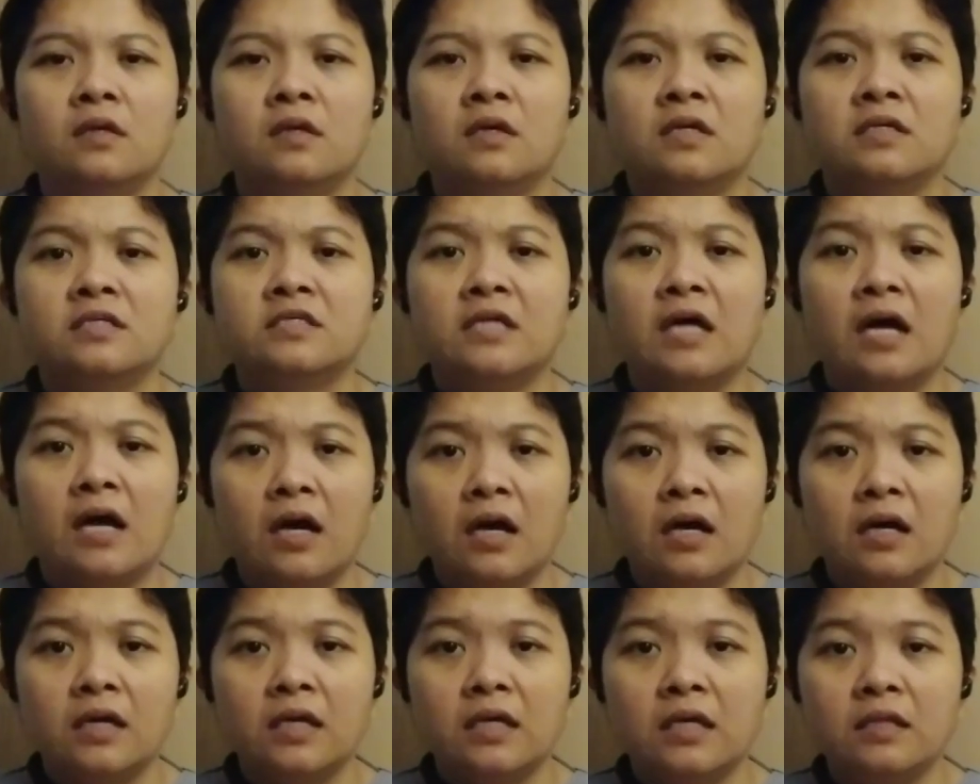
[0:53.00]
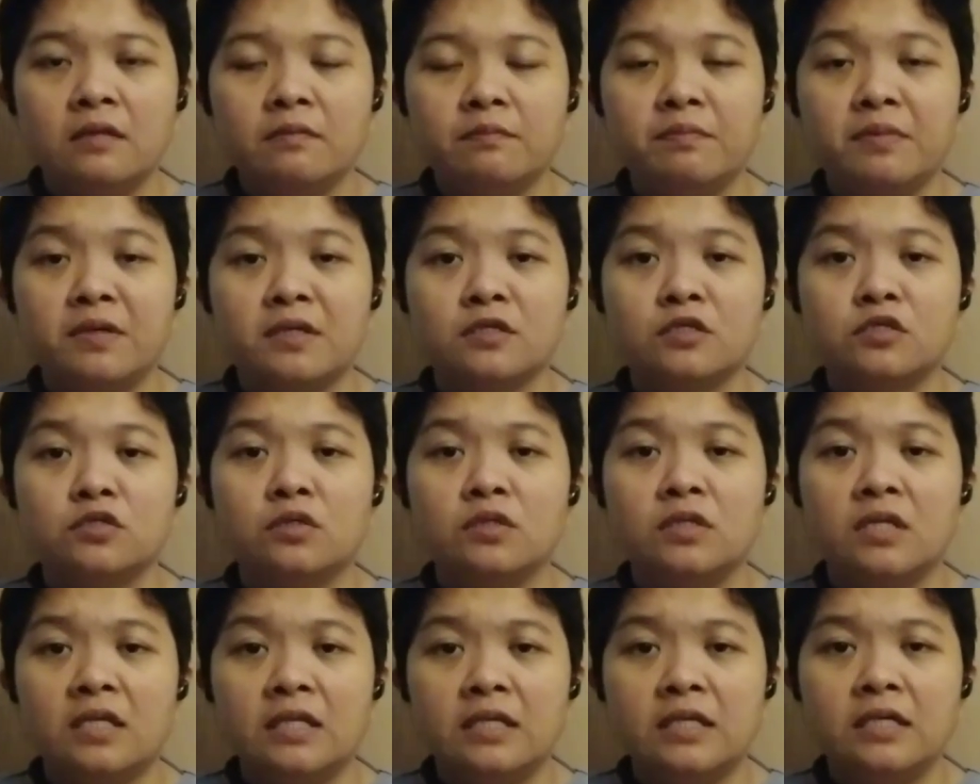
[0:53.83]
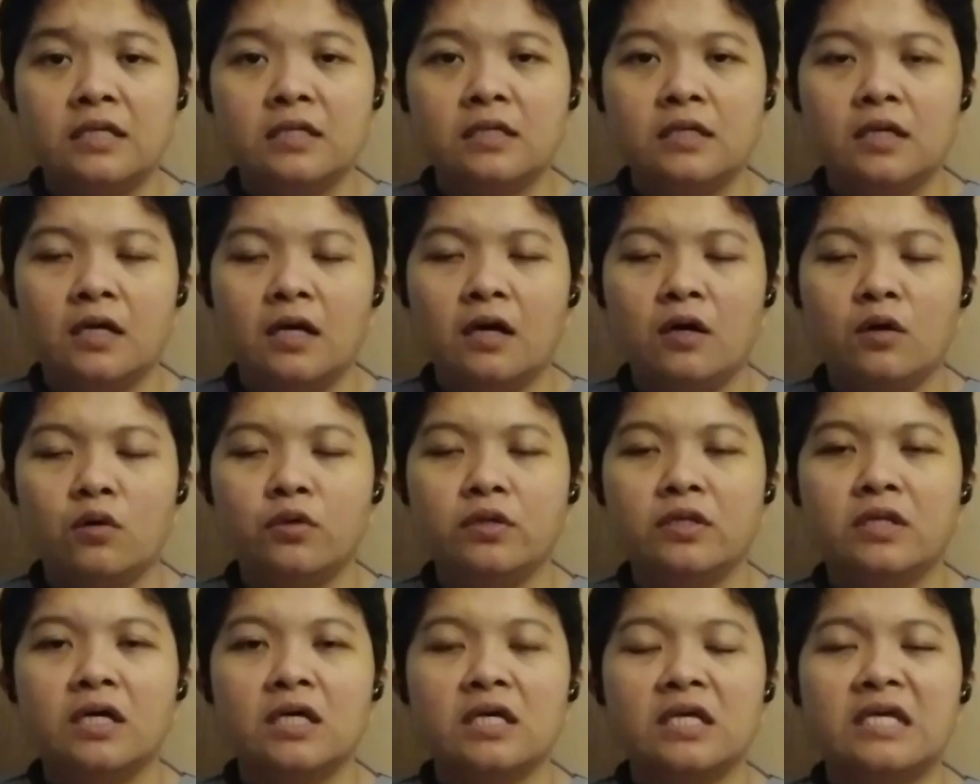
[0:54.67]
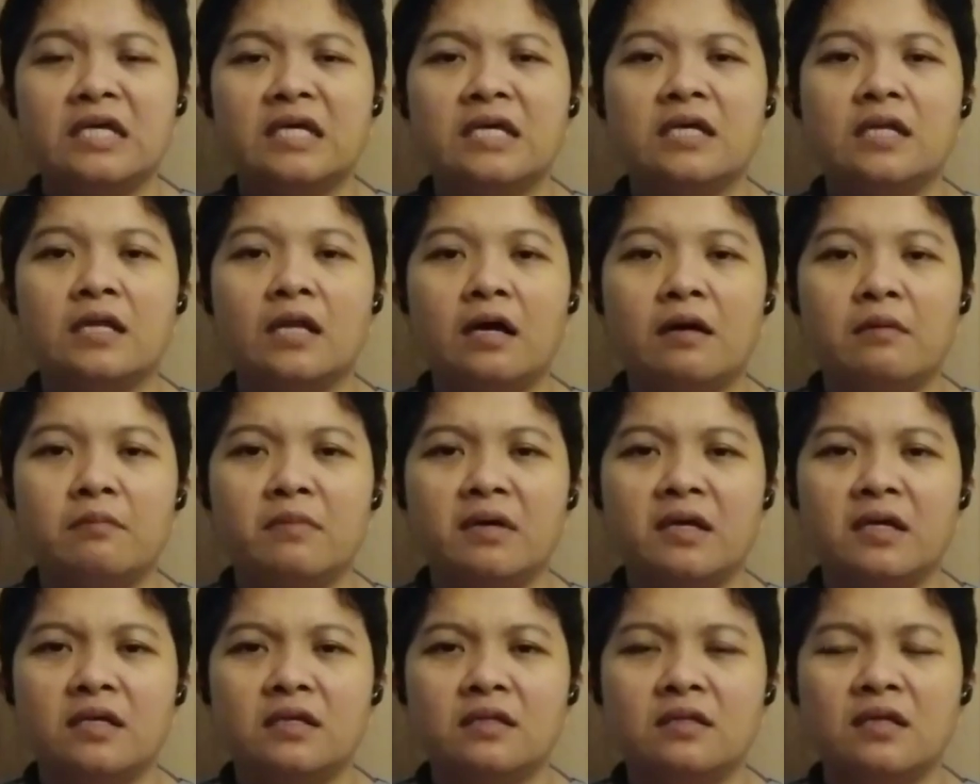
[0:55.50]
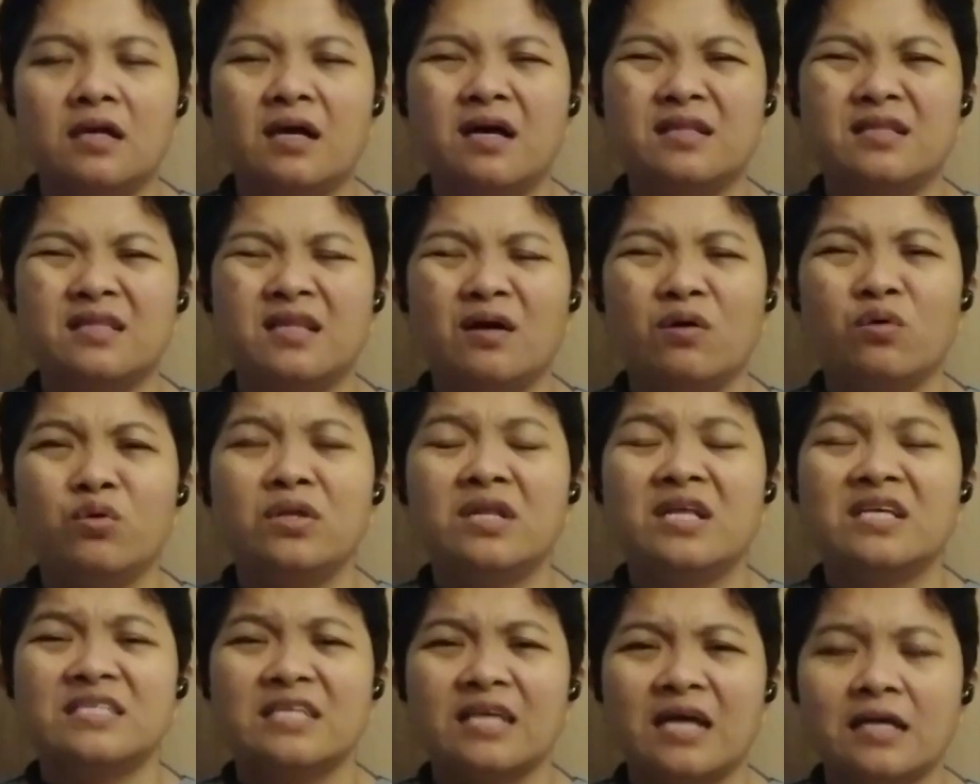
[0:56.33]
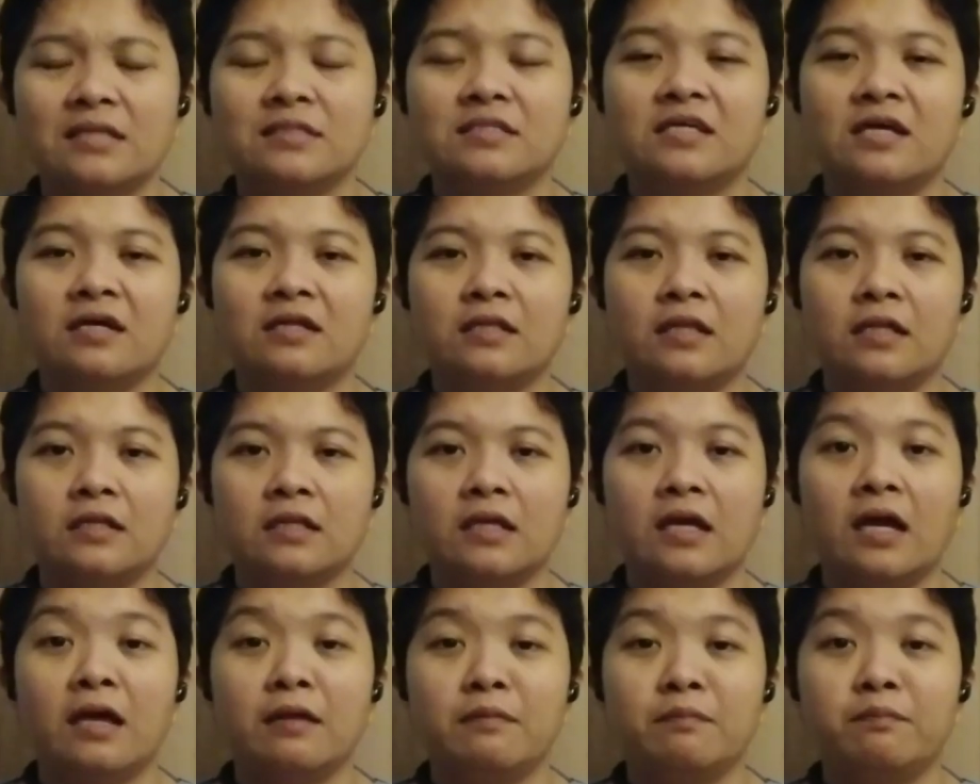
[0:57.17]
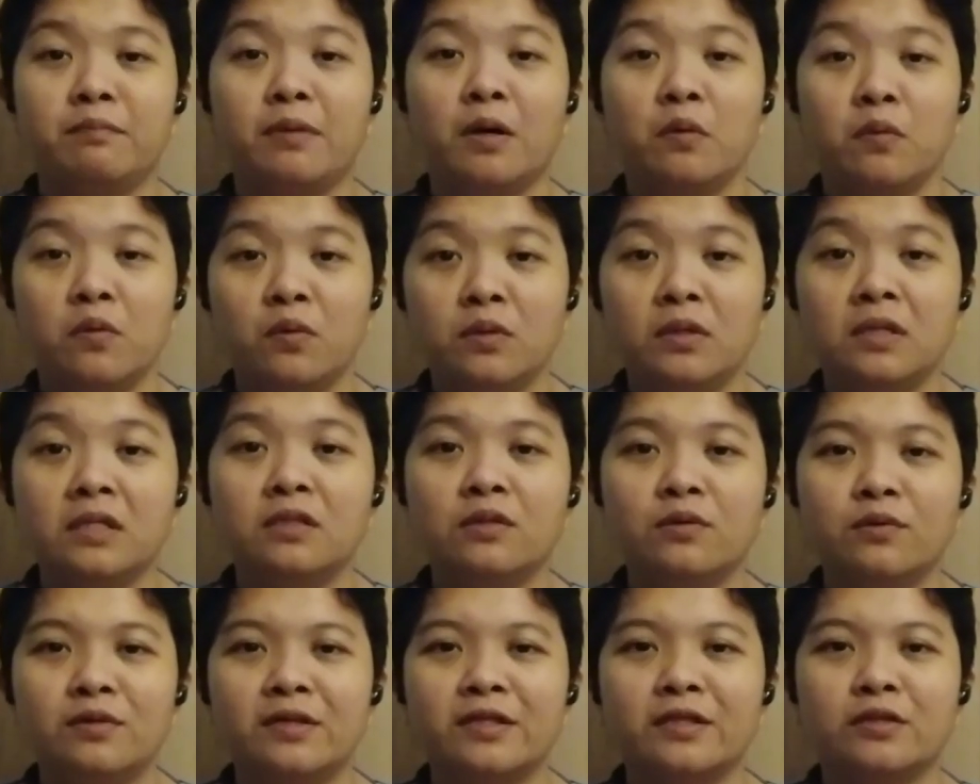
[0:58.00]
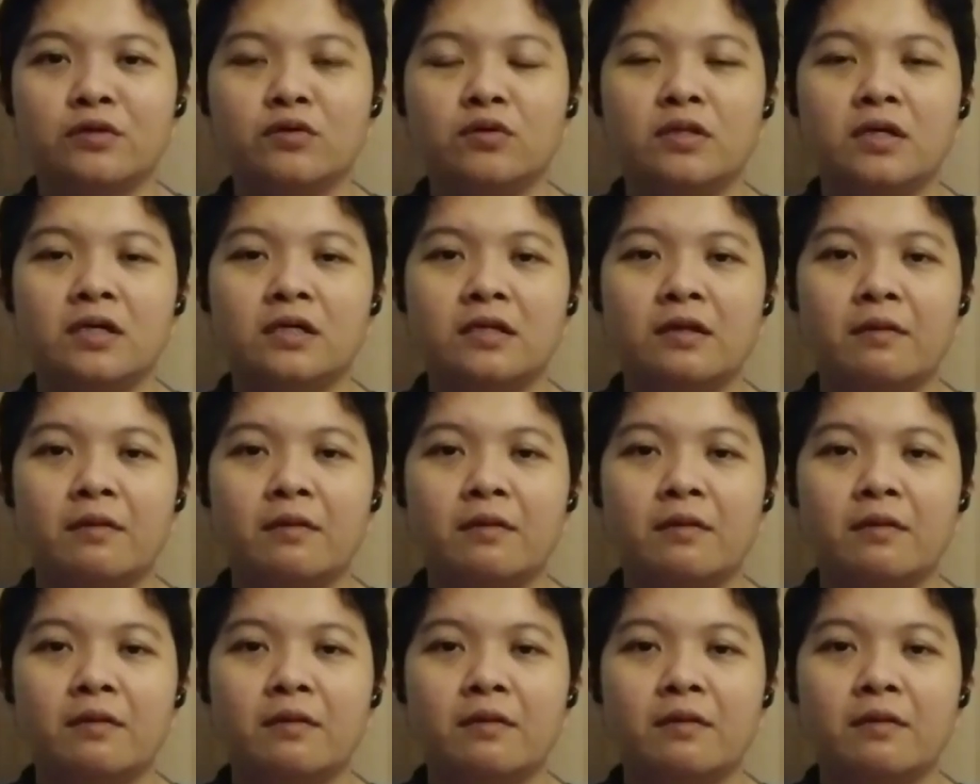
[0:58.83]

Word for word: Sa akin, personally, ako'y nakikiramay at ako'y nasasaktan kahit paulit-ulit ko nang